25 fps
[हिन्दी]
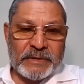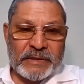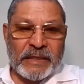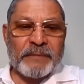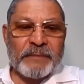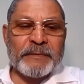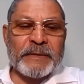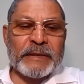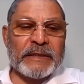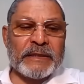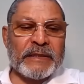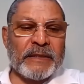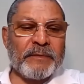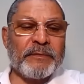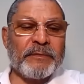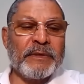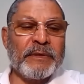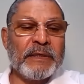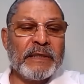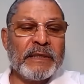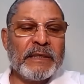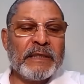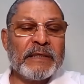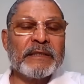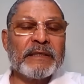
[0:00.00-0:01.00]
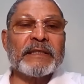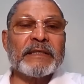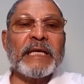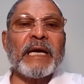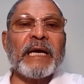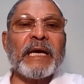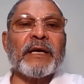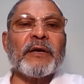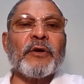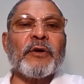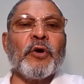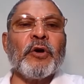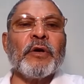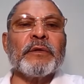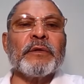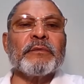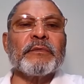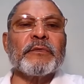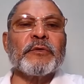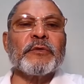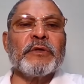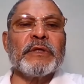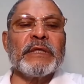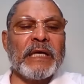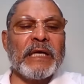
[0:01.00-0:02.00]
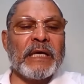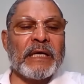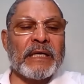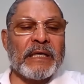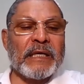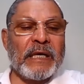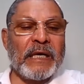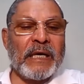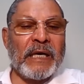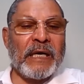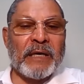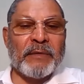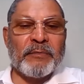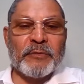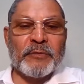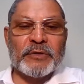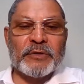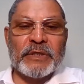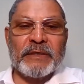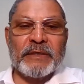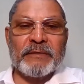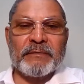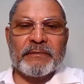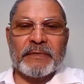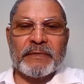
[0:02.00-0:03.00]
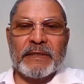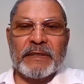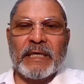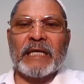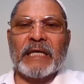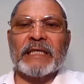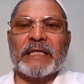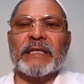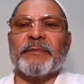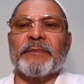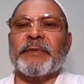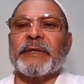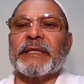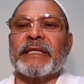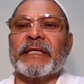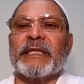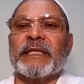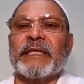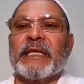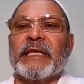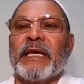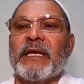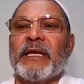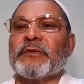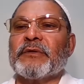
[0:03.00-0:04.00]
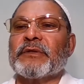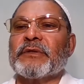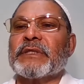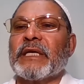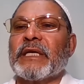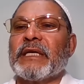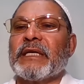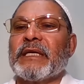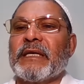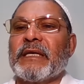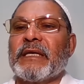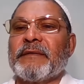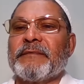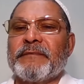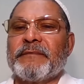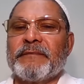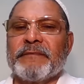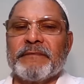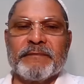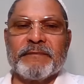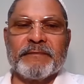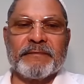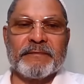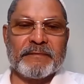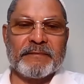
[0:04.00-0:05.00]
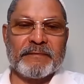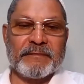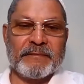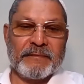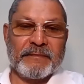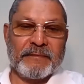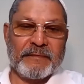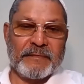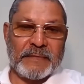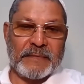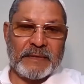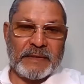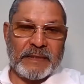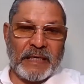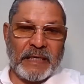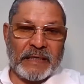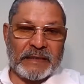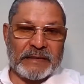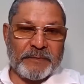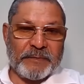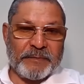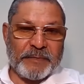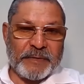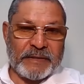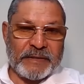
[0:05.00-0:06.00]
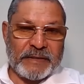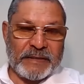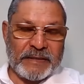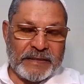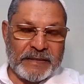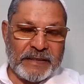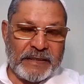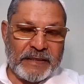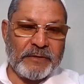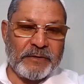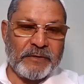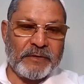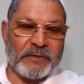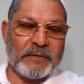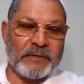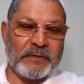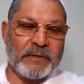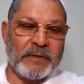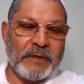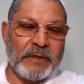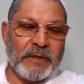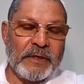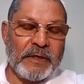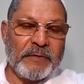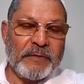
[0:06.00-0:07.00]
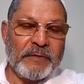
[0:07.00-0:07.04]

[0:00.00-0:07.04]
सब के सब चाहे कोई दुनिया का हर मुस्लिम गाजा पट्टी कह लो चाहे आप तो, गाजा पट्टी कह लो तो